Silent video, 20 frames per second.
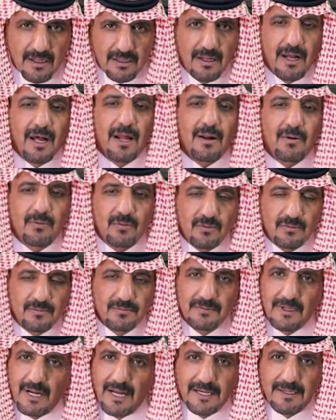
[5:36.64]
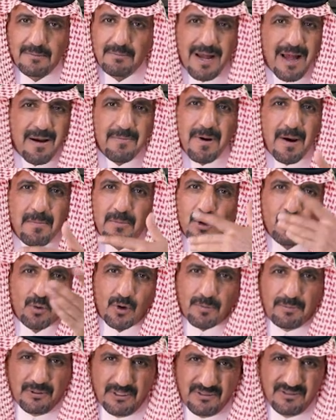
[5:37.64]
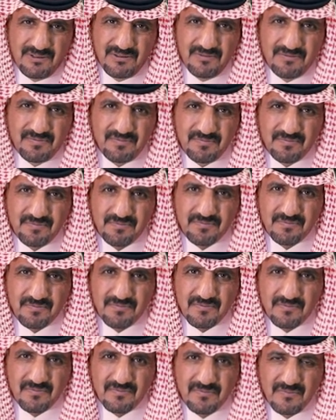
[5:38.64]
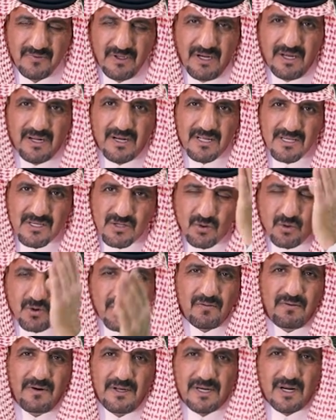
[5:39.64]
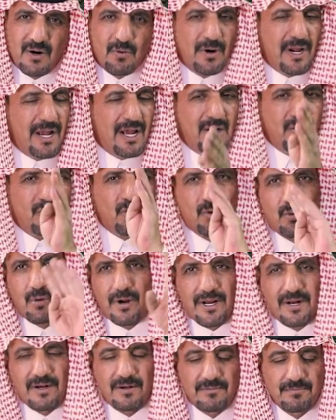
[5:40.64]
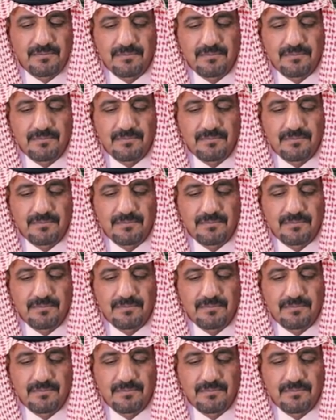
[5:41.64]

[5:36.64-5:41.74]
قالوا يعني ما ما منه ربح احنا نسولف احنا وين وهو وين